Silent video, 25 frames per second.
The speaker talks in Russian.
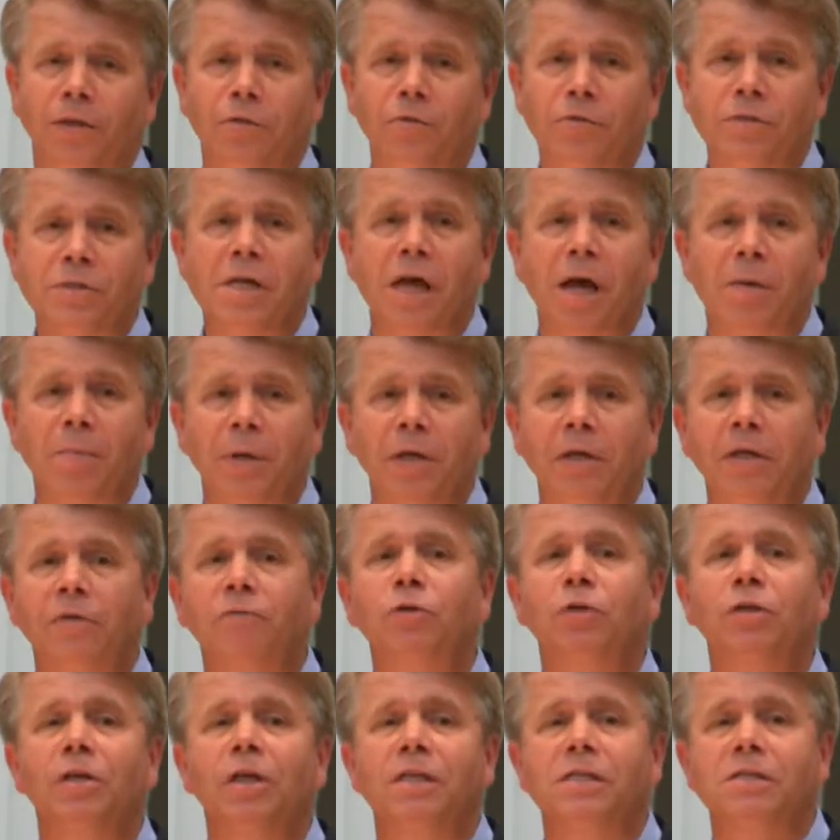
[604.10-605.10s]
друзья мои, и
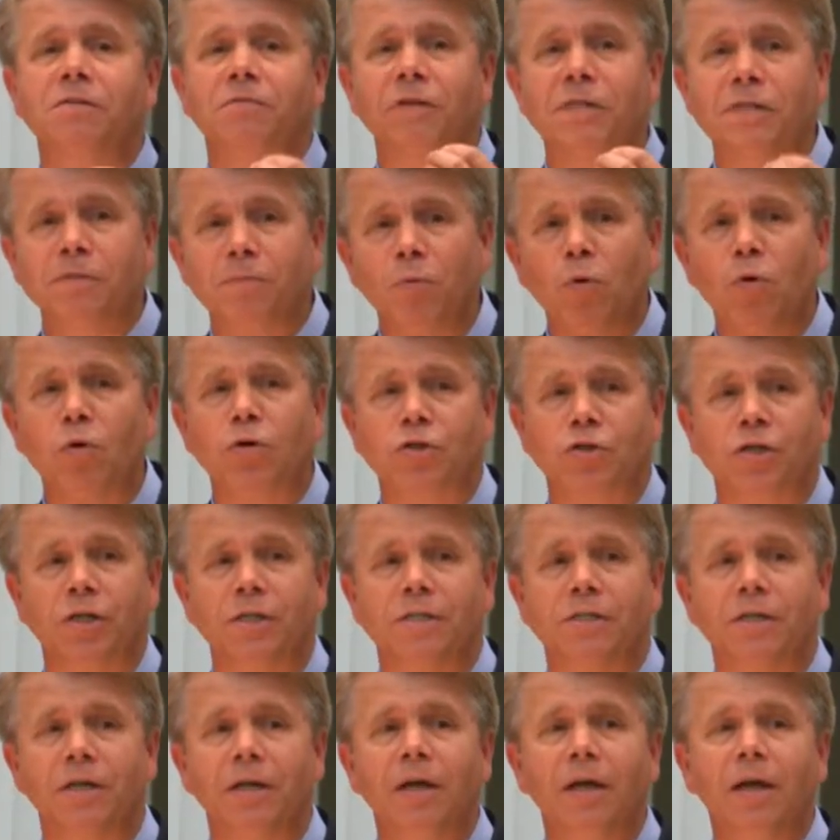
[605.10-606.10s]
вот есть
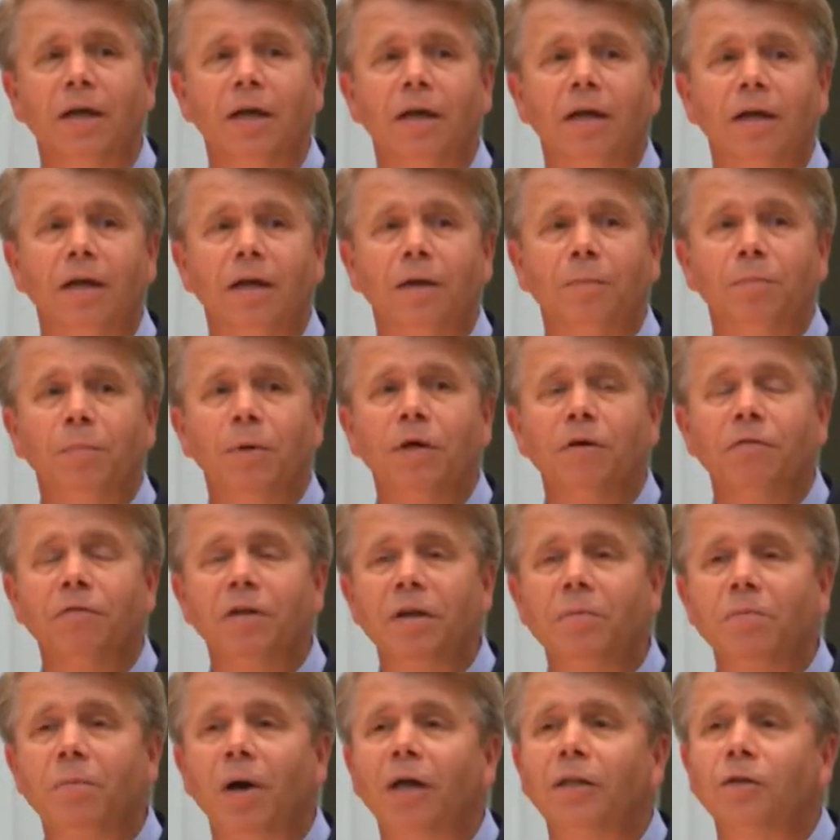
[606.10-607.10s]
возможность, мы
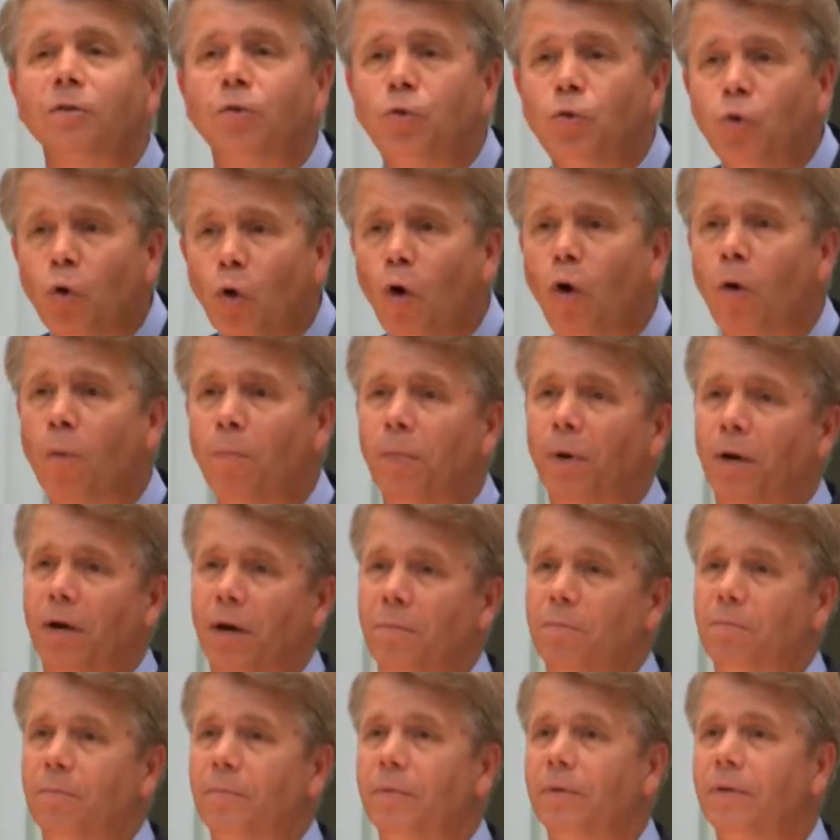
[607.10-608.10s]
говорим о
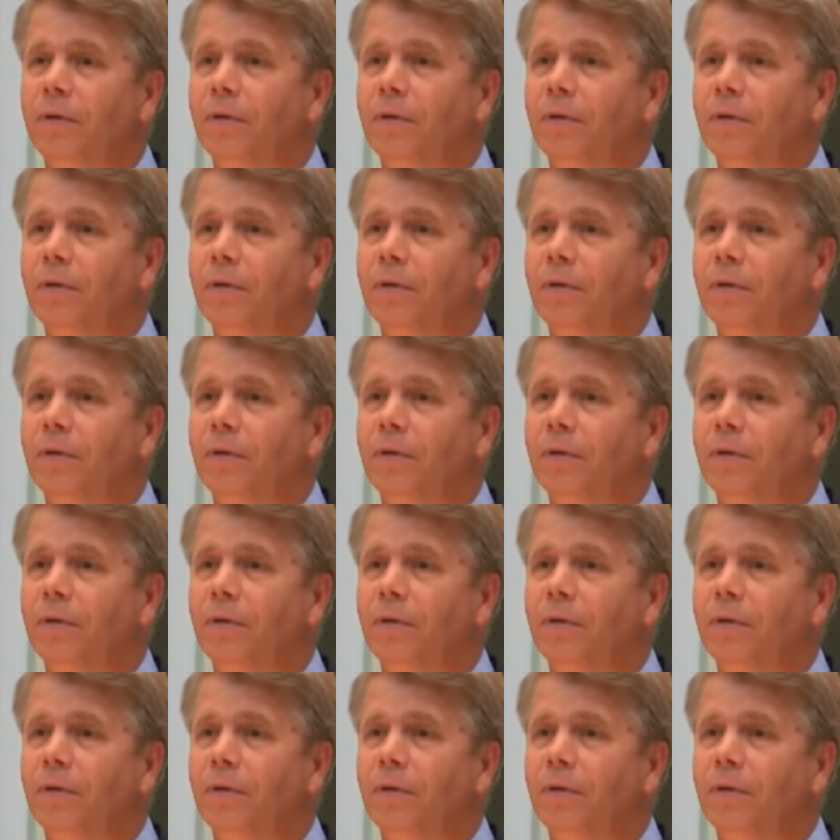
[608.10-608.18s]
добром,